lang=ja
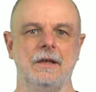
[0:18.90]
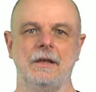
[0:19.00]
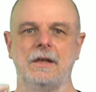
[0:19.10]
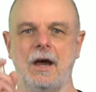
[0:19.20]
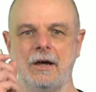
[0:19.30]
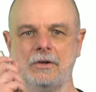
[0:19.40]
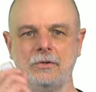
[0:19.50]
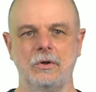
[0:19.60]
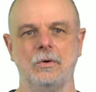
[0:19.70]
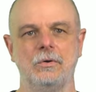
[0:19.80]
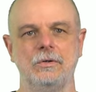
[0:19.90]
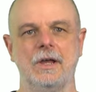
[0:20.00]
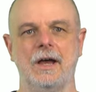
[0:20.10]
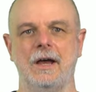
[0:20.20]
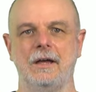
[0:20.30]
各ノード
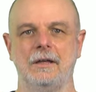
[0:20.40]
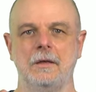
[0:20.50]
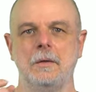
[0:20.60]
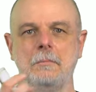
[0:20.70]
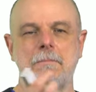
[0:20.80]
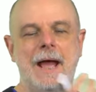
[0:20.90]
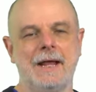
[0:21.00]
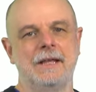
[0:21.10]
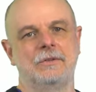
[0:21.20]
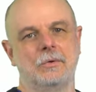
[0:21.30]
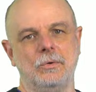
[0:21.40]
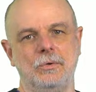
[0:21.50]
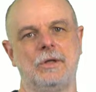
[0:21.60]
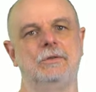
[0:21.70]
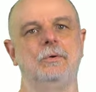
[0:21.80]
がパケットを受
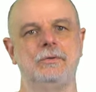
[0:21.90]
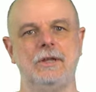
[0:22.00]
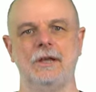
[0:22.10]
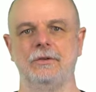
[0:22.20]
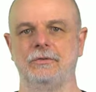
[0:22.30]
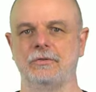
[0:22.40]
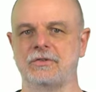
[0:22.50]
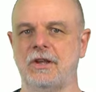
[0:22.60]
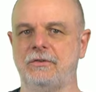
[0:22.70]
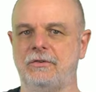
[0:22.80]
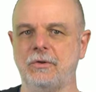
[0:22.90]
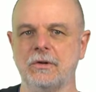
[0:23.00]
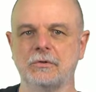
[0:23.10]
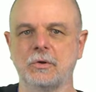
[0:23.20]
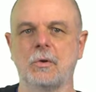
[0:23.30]
け取って、そして次
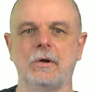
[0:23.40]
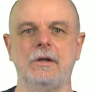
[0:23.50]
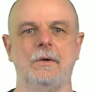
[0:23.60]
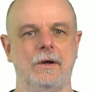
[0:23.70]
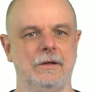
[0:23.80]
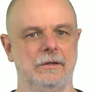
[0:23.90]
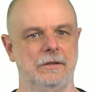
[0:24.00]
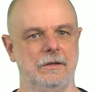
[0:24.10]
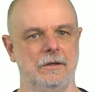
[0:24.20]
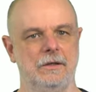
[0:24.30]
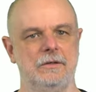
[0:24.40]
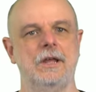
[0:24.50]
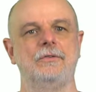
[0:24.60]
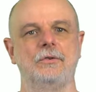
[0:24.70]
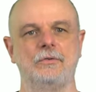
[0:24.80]
のところには
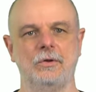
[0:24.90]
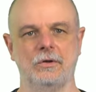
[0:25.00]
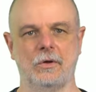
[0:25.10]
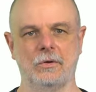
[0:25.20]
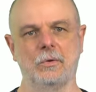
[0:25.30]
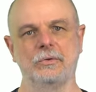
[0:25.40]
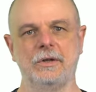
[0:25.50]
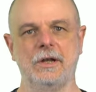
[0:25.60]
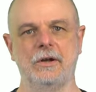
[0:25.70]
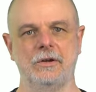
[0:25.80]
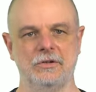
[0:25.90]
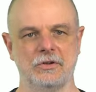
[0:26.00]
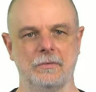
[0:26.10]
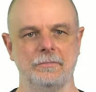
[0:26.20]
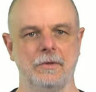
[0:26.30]
転送することになるで
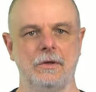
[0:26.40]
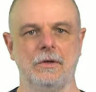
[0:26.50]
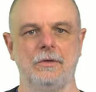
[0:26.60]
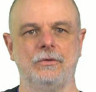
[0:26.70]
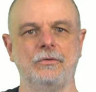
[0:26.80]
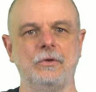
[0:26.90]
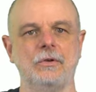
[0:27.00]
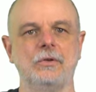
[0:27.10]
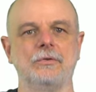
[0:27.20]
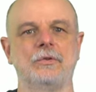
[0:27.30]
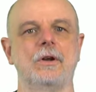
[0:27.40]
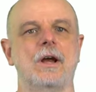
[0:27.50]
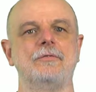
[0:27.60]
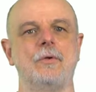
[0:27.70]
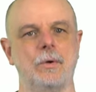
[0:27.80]
しょう。そうすると、それが
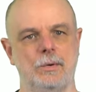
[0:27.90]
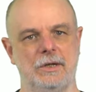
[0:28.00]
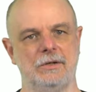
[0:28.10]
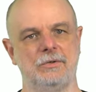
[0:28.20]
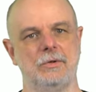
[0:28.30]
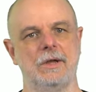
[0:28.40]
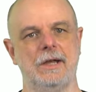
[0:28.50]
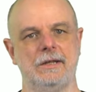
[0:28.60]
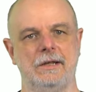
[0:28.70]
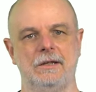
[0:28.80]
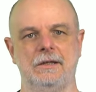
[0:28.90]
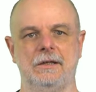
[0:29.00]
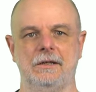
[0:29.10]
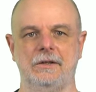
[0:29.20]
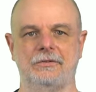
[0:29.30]
フォワーディングという概念
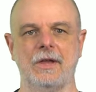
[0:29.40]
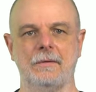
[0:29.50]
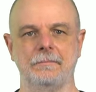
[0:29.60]
ですが、